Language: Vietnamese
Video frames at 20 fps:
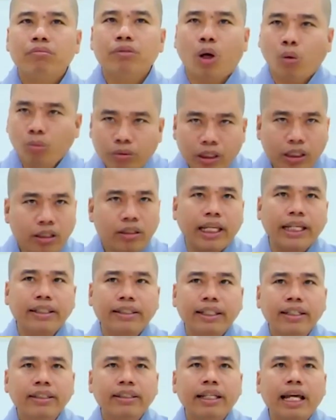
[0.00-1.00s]
đụng những
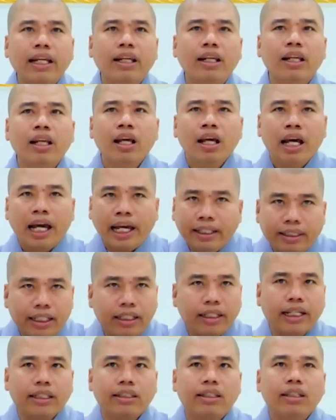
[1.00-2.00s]
chuyện chiến tranh hay
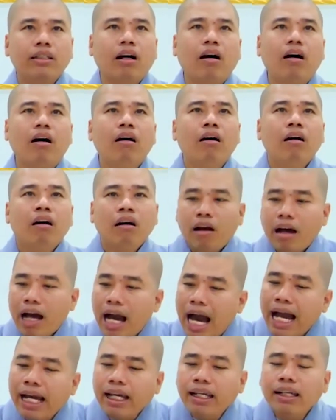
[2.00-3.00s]
chuyện này chuyện nọ,
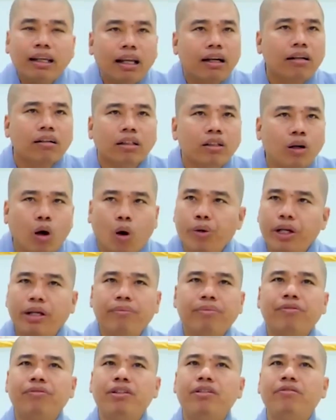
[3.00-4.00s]
ai là người hộ
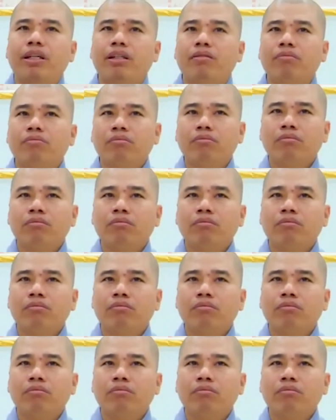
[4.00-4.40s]
niệm cho quý vị?